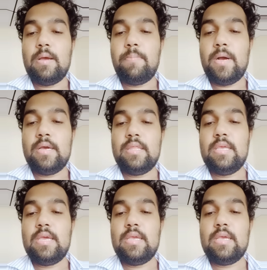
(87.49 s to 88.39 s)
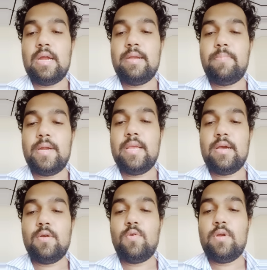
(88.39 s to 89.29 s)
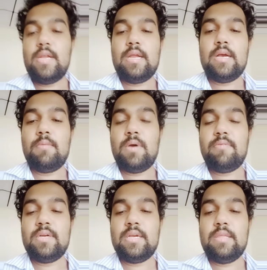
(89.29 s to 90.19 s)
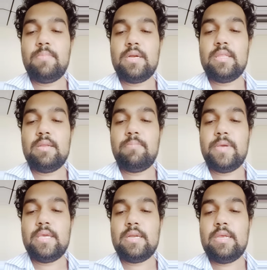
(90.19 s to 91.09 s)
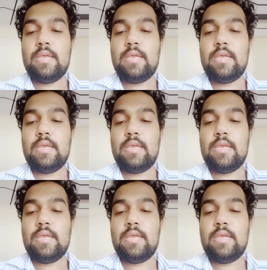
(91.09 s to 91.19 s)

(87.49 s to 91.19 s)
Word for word: பகுதியை அடிப்படையாக கொண்டே நாங்கள் மாவட்ட நீதிமன்றத்தின் பெயரை